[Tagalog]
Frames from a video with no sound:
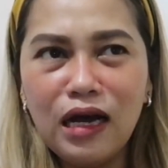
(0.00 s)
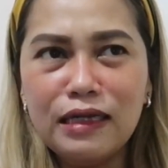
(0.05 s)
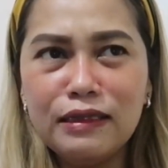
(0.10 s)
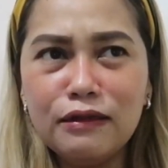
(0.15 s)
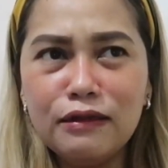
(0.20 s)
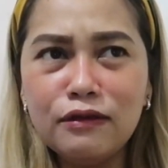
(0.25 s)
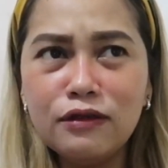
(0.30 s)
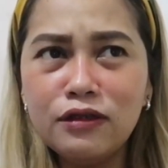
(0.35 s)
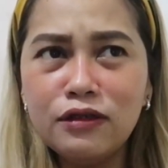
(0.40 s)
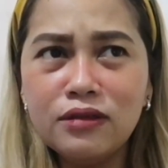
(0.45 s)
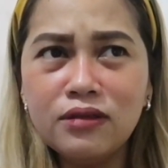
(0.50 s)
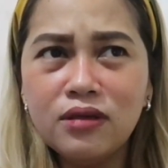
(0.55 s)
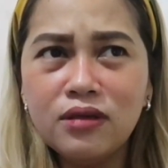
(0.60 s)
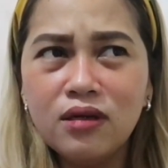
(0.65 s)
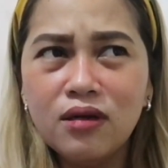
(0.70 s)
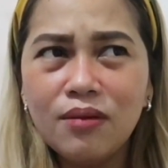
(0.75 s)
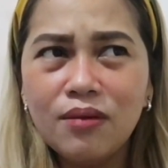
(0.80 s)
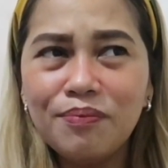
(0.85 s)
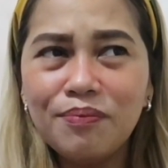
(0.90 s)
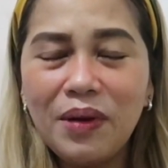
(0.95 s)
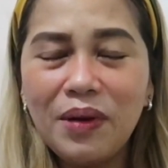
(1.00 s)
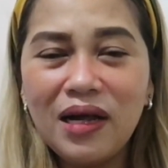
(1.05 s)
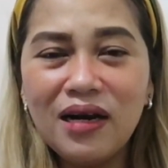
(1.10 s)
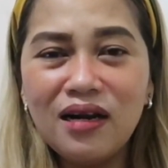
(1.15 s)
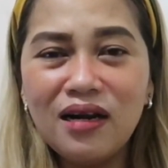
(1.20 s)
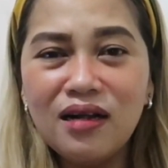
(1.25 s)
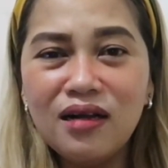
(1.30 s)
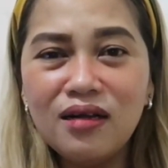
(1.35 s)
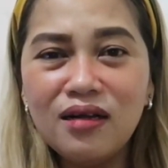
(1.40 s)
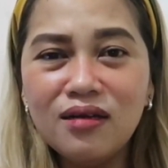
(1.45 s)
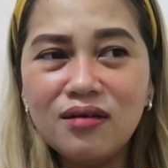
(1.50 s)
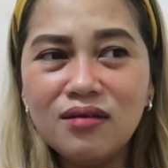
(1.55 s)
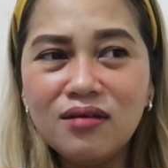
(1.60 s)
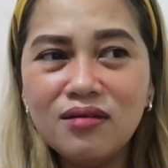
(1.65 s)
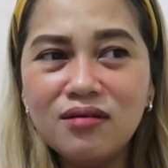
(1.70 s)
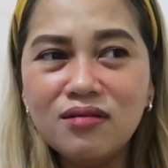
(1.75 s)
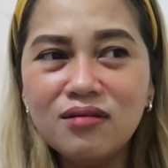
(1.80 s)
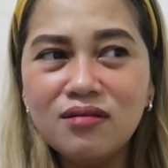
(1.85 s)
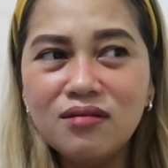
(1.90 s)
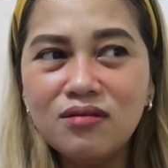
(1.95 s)
ano, parang
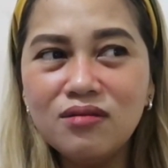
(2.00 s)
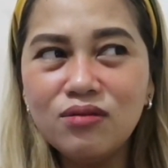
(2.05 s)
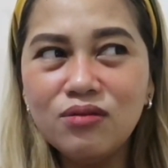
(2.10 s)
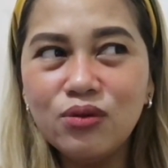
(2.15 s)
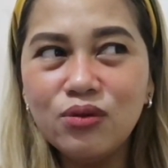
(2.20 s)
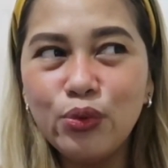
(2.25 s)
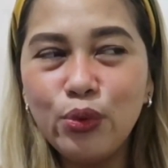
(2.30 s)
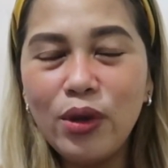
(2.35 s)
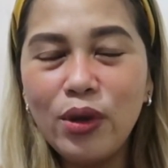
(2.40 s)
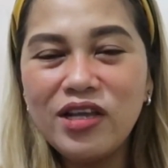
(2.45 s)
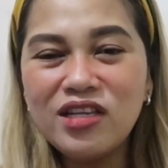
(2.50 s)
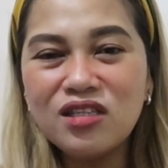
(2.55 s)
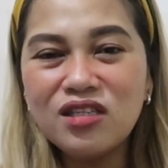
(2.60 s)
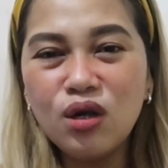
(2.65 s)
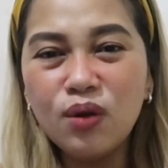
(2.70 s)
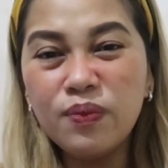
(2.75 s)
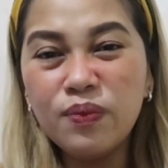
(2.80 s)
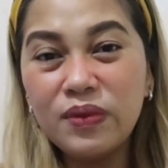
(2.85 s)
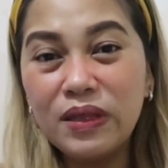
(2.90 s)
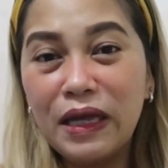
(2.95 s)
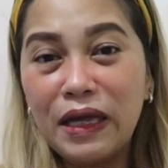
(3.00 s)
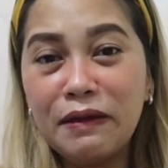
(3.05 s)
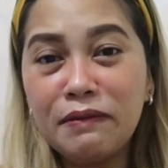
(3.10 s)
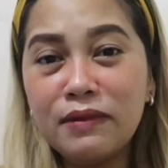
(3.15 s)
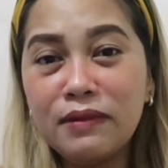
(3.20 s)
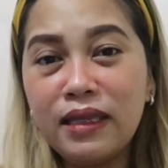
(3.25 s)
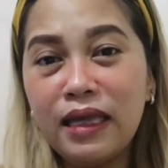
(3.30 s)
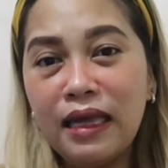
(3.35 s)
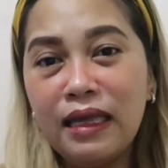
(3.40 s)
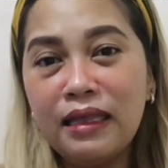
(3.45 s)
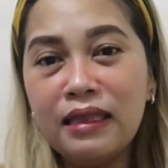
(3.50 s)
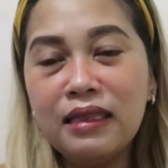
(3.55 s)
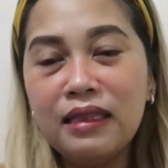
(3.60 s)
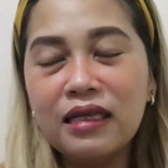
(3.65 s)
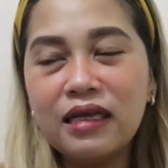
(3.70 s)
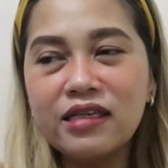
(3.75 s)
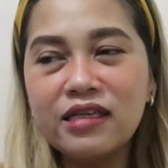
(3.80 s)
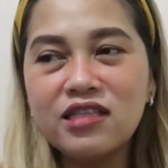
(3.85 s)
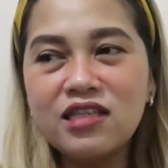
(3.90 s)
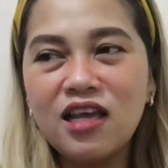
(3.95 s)
waste of time din
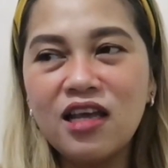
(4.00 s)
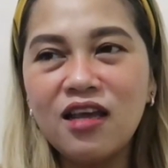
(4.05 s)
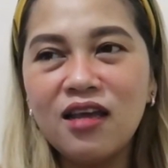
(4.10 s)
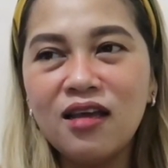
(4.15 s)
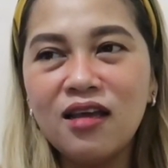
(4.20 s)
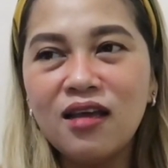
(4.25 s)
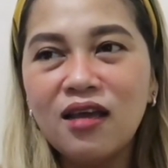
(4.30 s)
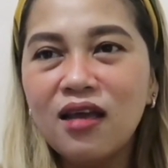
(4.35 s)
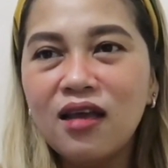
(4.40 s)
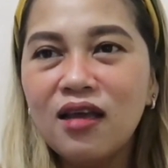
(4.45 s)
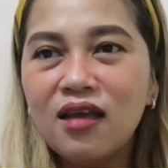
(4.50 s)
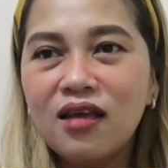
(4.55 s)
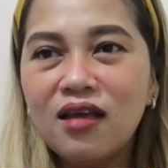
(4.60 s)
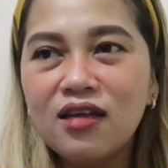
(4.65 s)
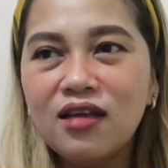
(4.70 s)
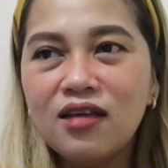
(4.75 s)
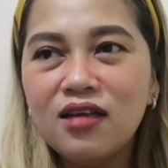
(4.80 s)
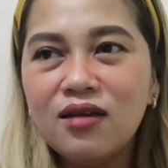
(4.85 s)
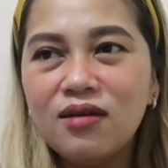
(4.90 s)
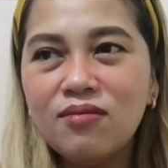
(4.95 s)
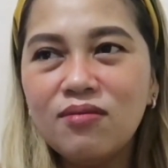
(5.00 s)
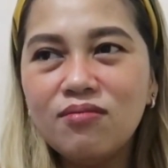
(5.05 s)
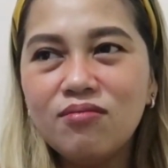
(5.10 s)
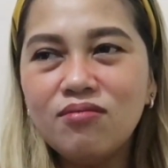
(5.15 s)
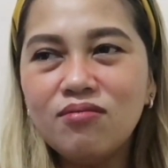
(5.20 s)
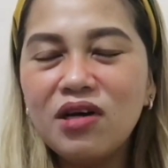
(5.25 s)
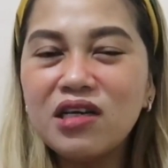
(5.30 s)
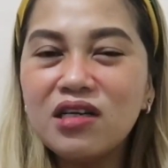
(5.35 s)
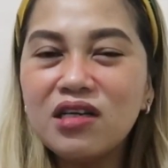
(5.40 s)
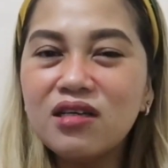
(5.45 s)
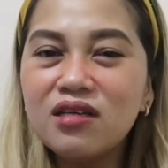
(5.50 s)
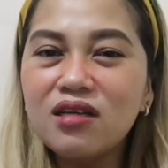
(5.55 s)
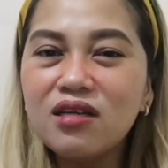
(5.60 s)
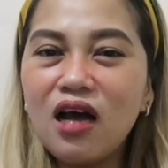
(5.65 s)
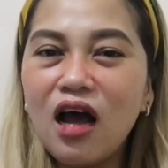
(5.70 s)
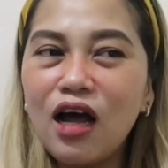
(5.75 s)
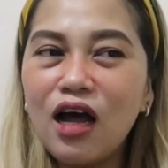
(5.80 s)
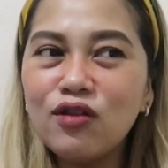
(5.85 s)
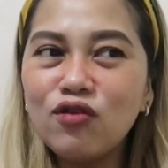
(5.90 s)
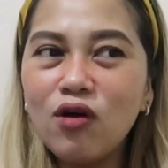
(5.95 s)
kasi mag
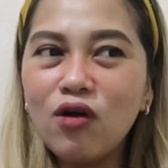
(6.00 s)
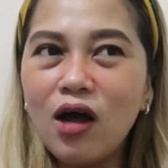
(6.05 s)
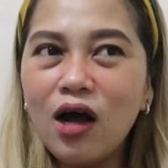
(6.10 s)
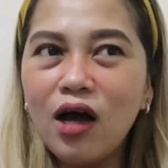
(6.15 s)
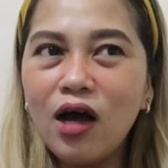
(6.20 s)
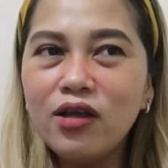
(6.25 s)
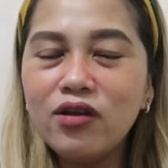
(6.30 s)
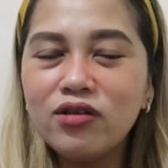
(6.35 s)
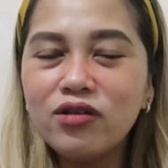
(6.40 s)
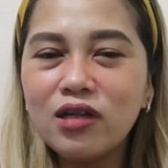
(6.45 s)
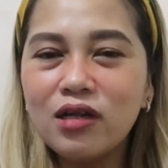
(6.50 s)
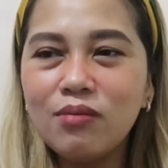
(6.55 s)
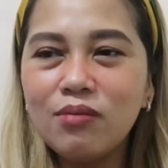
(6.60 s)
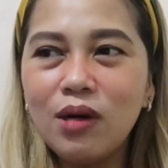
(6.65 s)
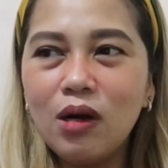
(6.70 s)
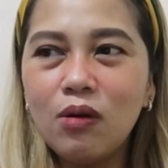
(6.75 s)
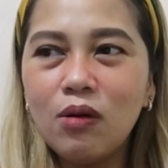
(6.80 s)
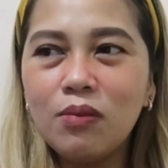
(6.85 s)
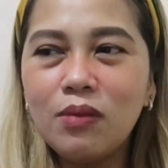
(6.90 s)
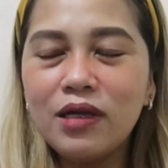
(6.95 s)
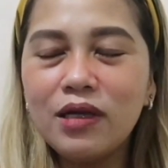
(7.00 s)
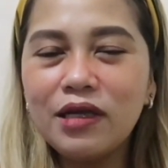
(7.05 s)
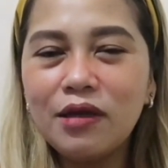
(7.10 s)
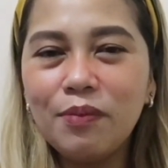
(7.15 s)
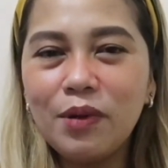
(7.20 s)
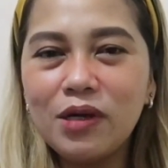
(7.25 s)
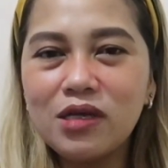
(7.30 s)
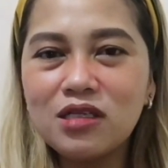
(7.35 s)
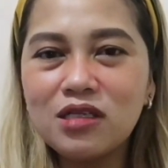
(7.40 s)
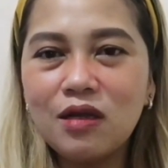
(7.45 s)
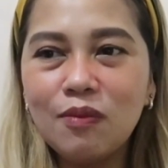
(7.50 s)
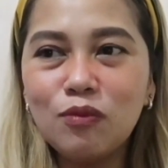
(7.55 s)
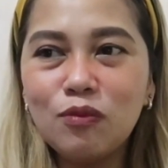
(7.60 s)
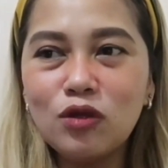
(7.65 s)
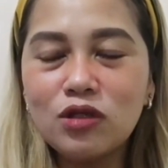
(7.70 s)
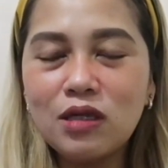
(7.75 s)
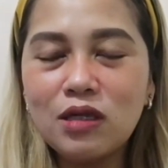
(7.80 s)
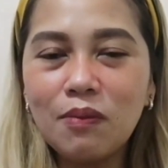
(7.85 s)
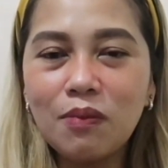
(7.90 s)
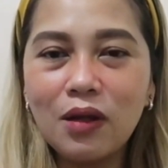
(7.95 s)
uh, ano ka ngayon, halimbawa
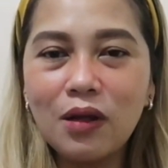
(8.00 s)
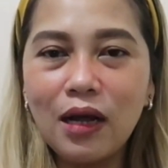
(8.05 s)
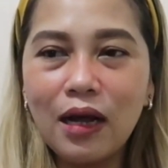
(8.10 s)
makikipag-sub-to-sub